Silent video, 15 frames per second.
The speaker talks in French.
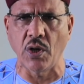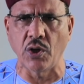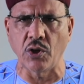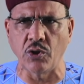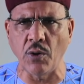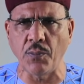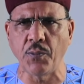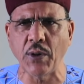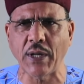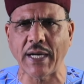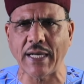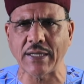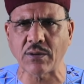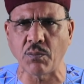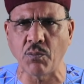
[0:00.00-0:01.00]
Depuis
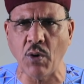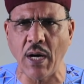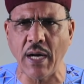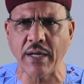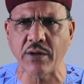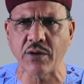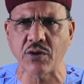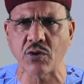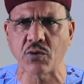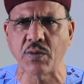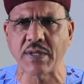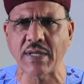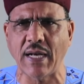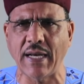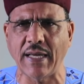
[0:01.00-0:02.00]
quatre mois que je
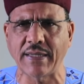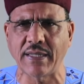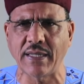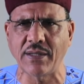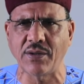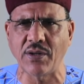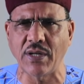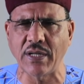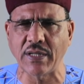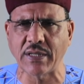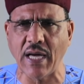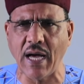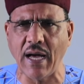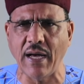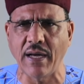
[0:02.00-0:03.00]
suis à la tête de
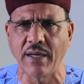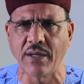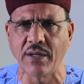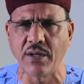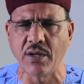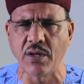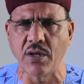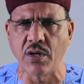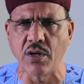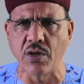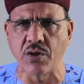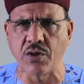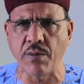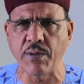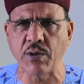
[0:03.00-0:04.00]
l'État,
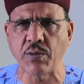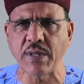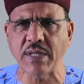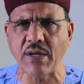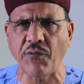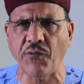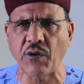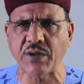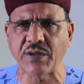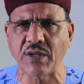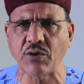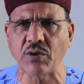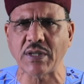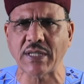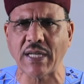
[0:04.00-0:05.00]
je me suis efforcé
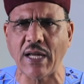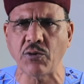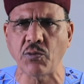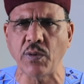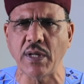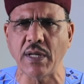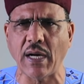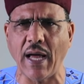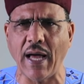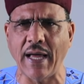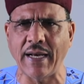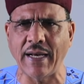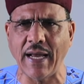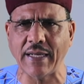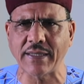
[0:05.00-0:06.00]
de traduire
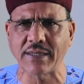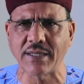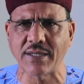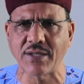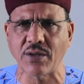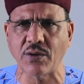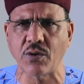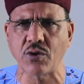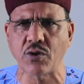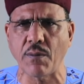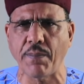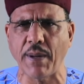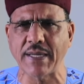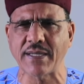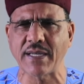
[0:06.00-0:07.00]
en actes ce que je
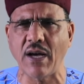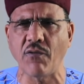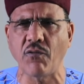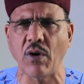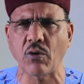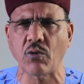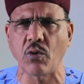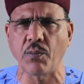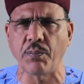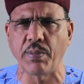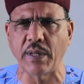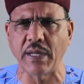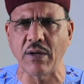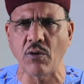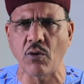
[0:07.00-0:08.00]
pensais avoir
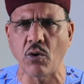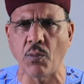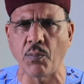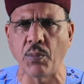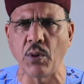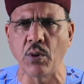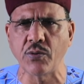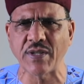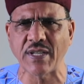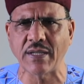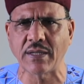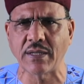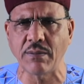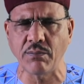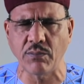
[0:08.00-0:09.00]
compris au plus
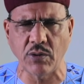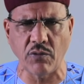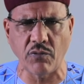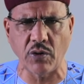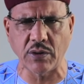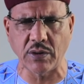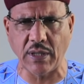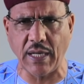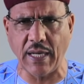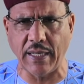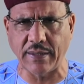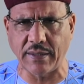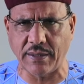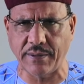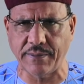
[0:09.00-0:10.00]
intime de votre être.